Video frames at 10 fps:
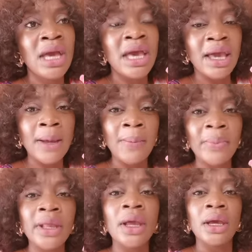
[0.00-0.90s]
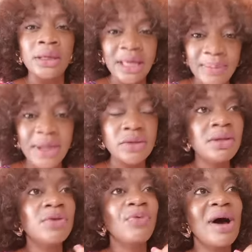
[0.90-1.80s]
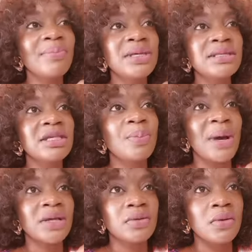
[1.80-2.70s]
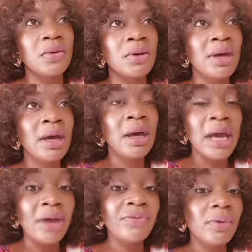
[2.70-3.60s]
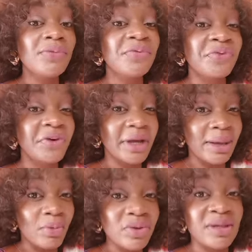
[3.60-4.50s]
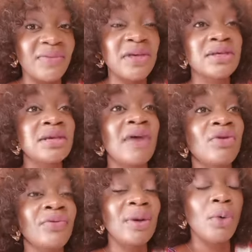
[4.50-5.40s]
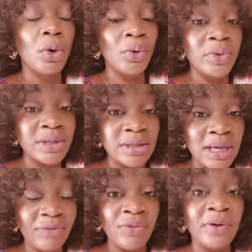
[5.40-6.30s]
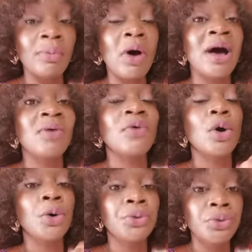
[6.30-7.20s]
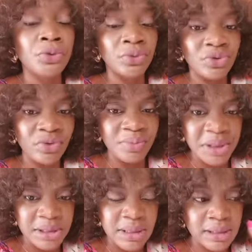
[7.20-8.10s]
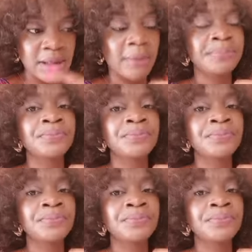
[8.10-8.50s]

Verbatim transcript: Et il y a des personnes qui font un business parce que elles veulent vraiment s'investir, elles veulent vraiment réussir, elles veulent vraiment avoir un nom dans ce business-là.